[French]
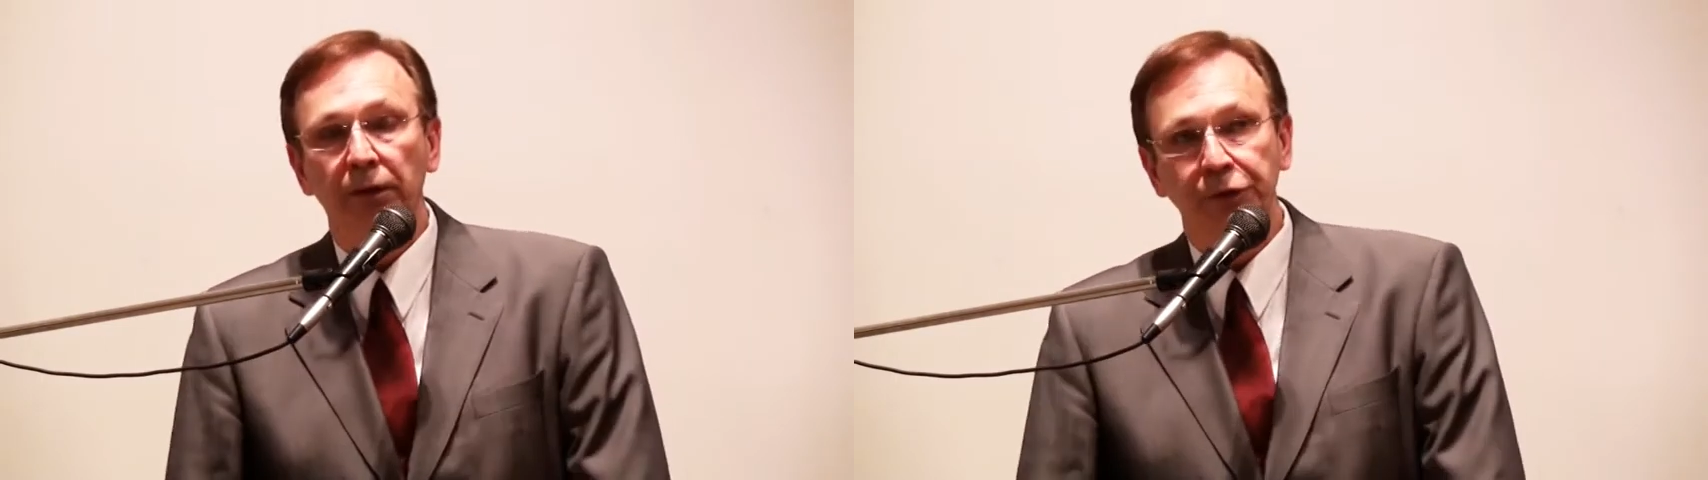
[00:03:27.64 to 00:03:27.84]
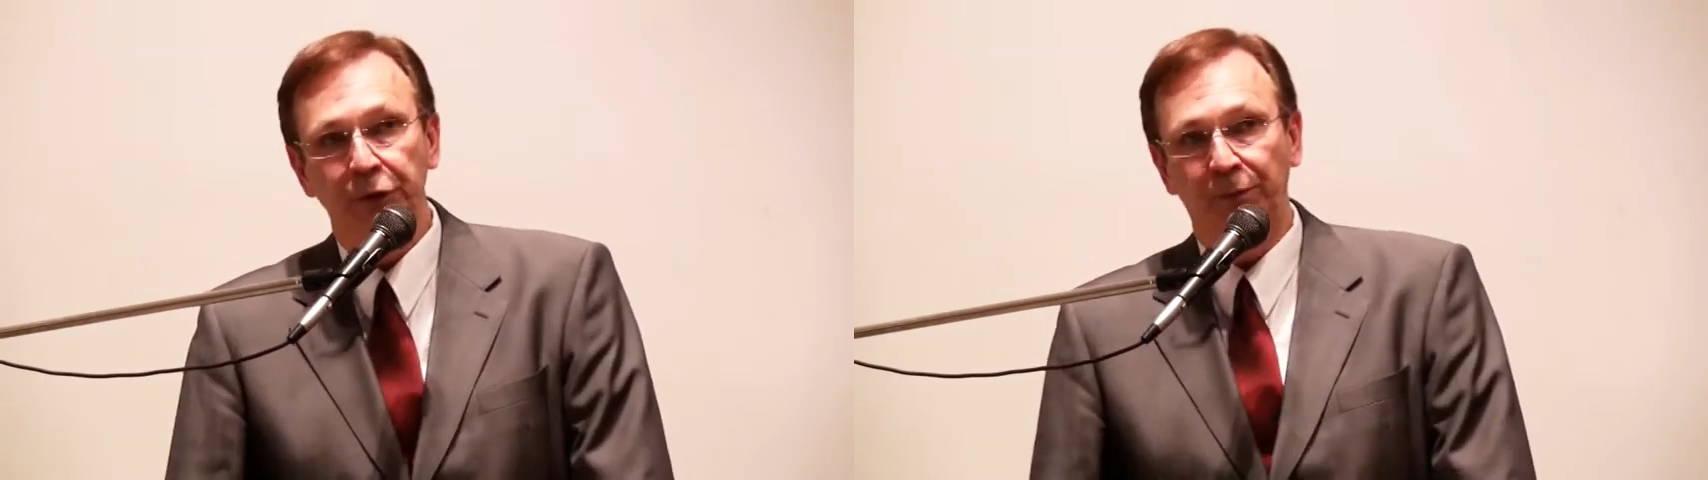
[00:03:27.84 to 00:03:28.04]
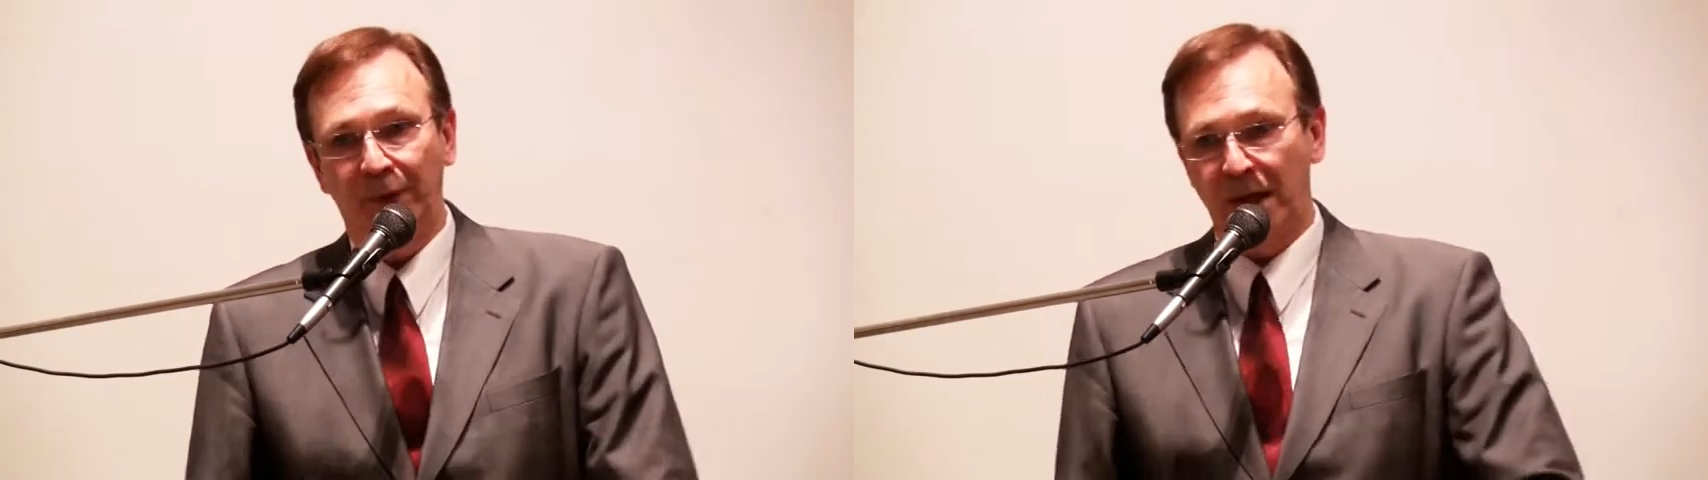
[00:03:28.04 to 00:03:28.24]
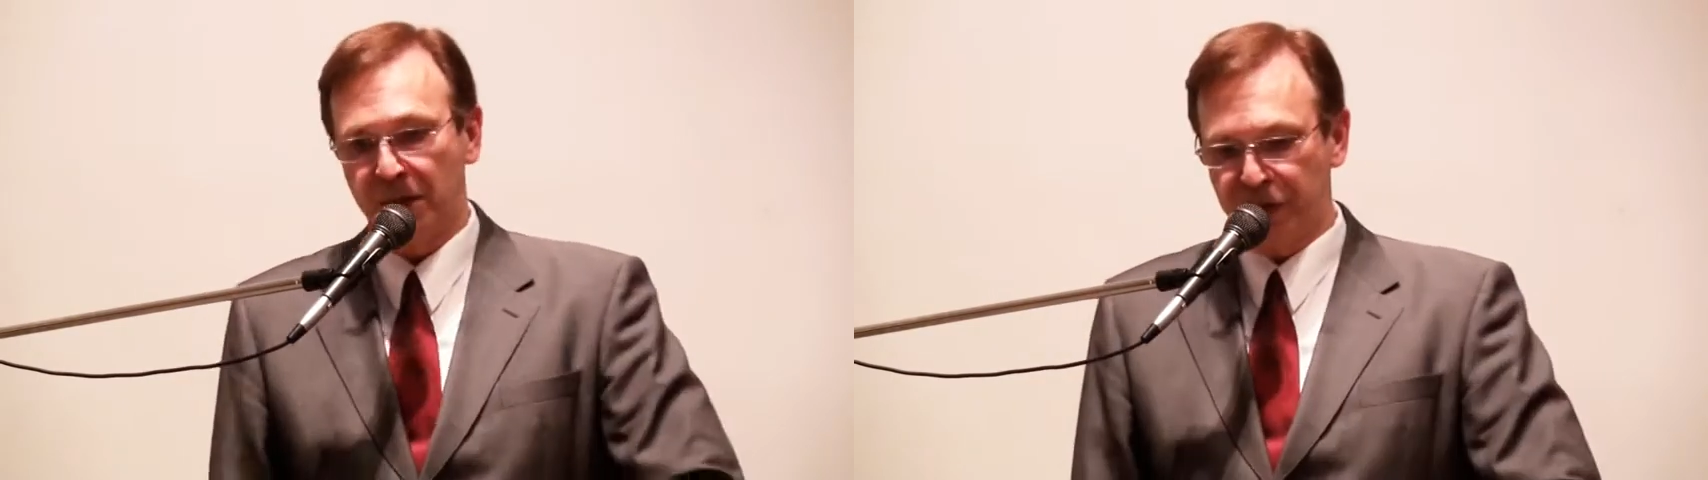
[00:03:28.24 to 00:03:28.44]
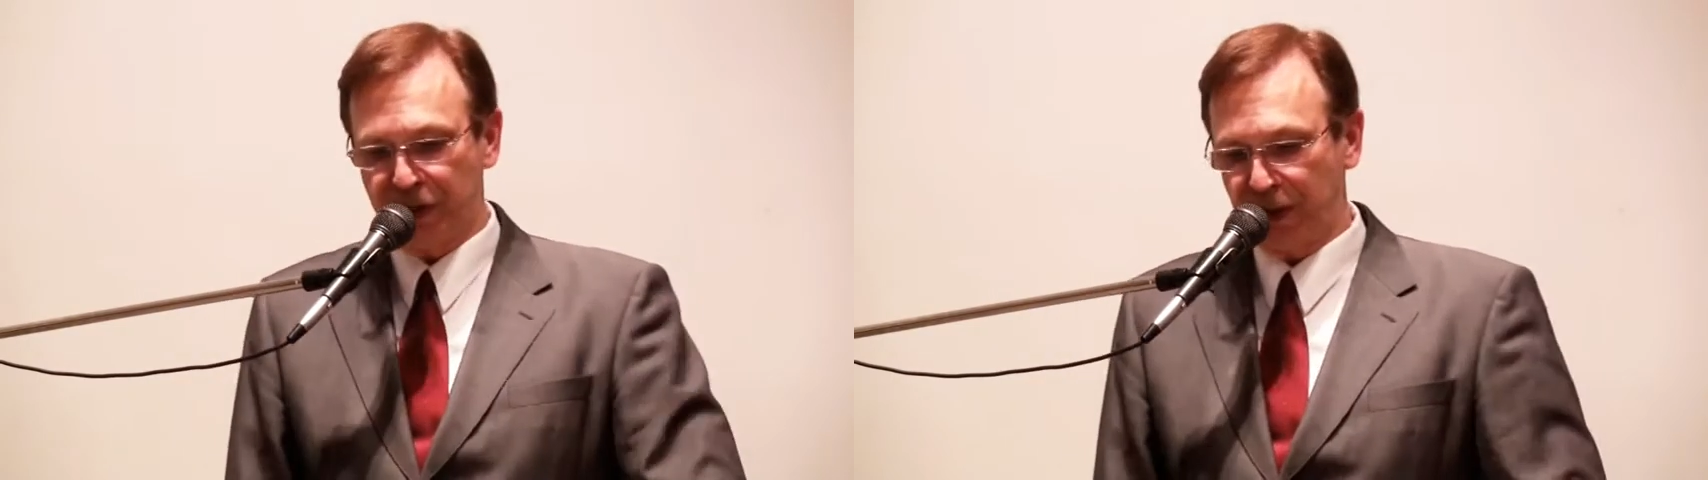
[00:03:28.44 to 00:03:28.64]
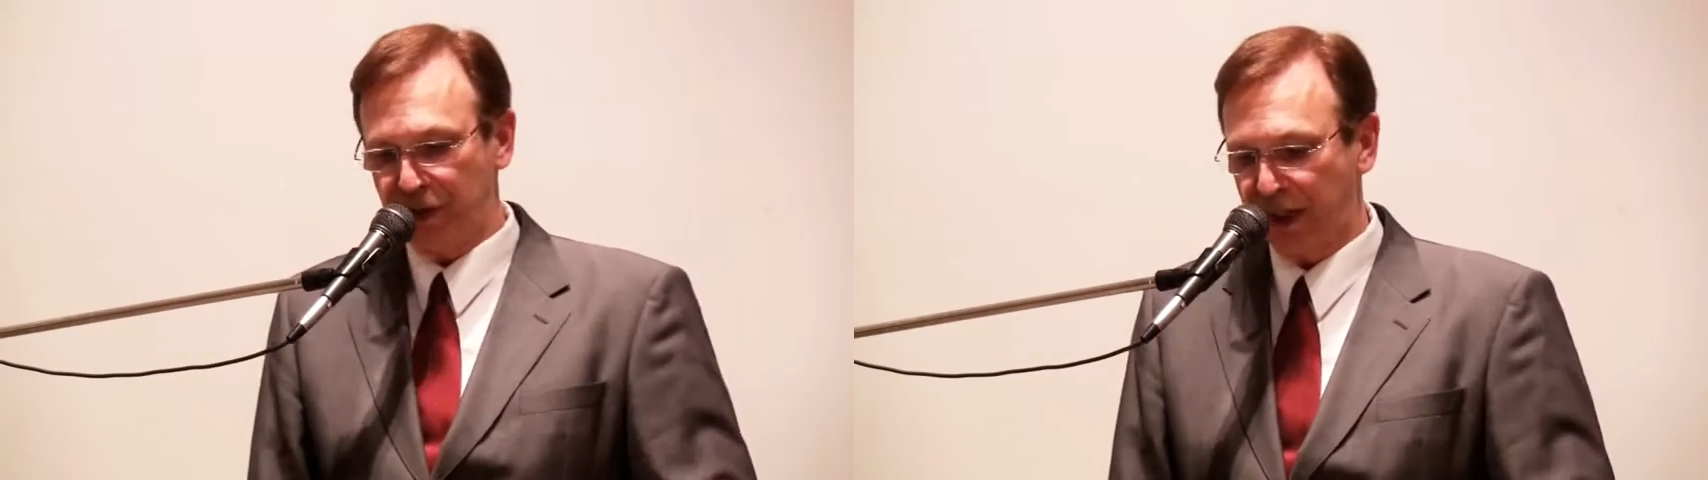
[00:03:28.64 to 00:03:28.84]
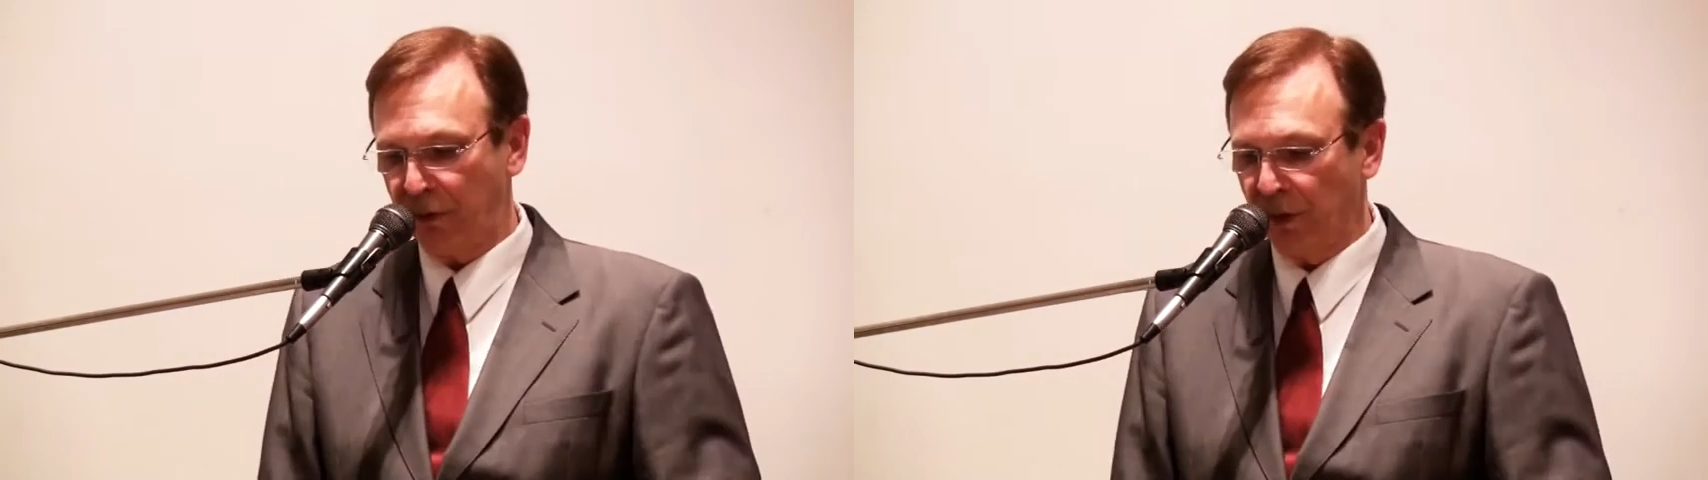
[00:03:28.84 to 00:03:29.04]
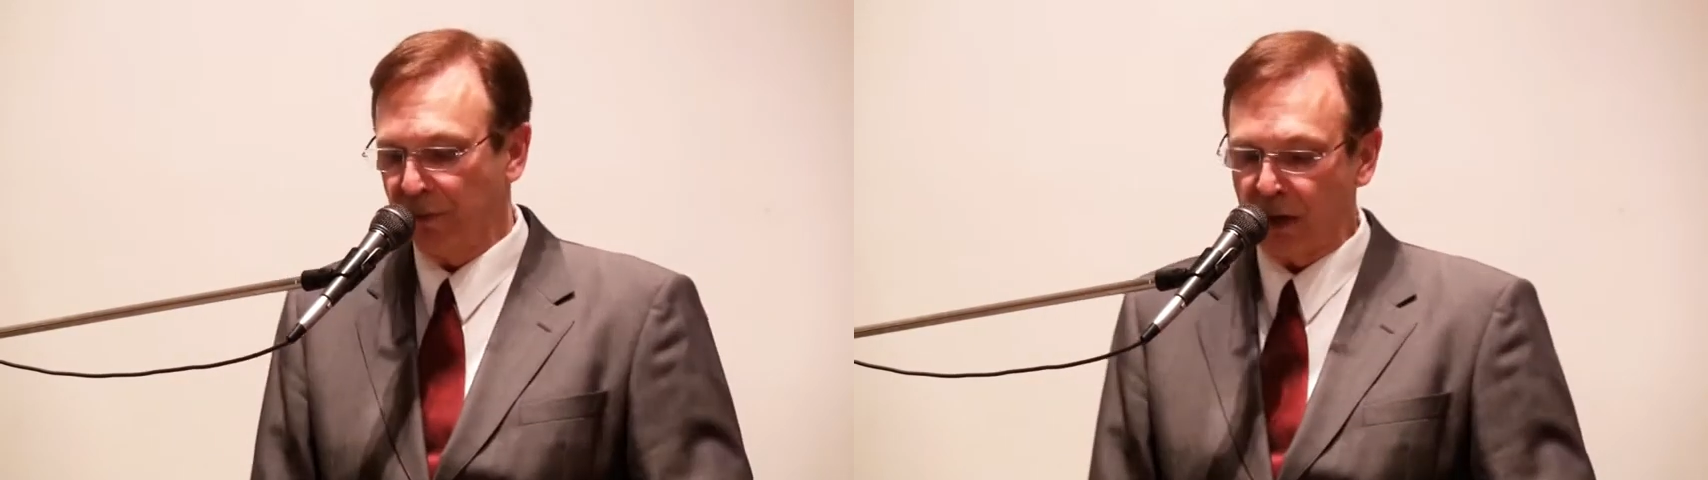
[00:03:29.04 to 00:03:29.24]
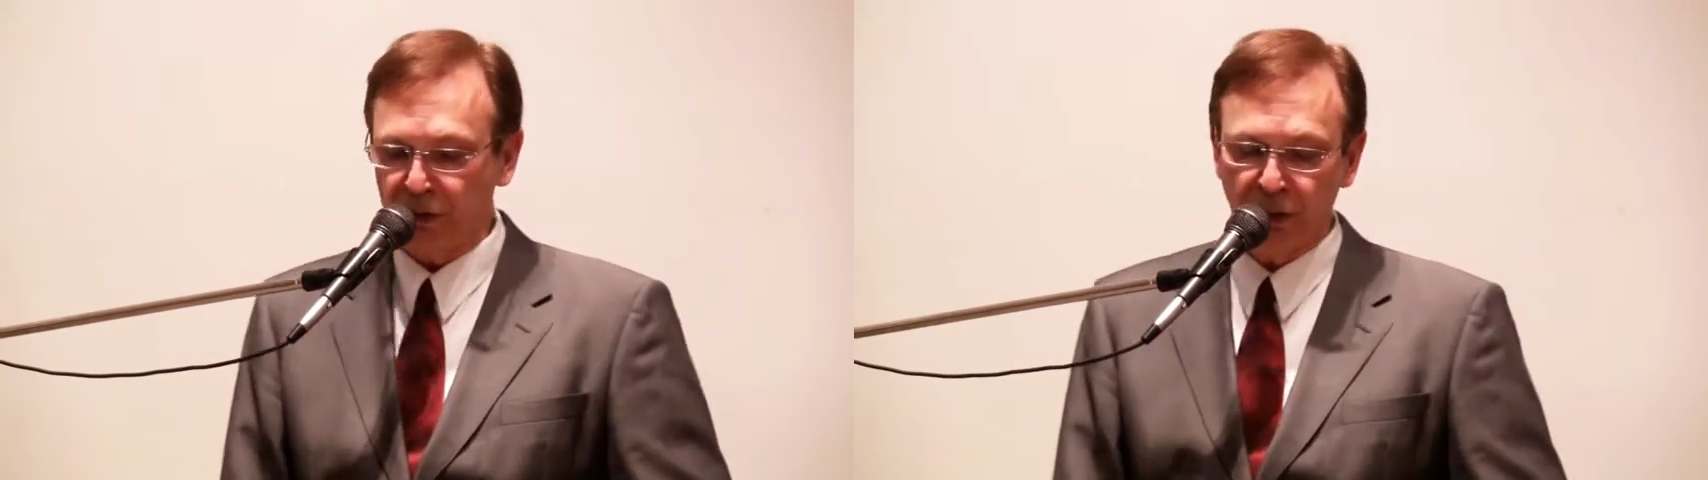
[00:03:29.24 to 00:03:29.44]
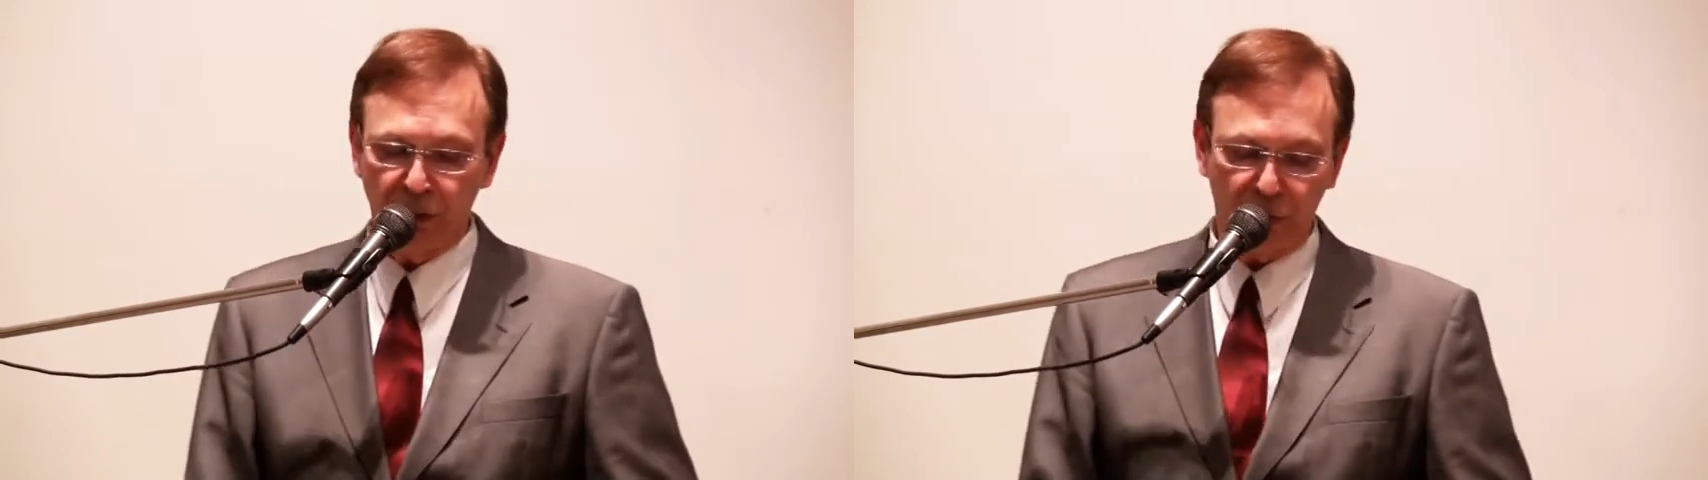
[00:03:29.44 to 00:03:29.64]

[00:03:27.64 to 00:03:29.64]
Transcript: Je place ces remarques dans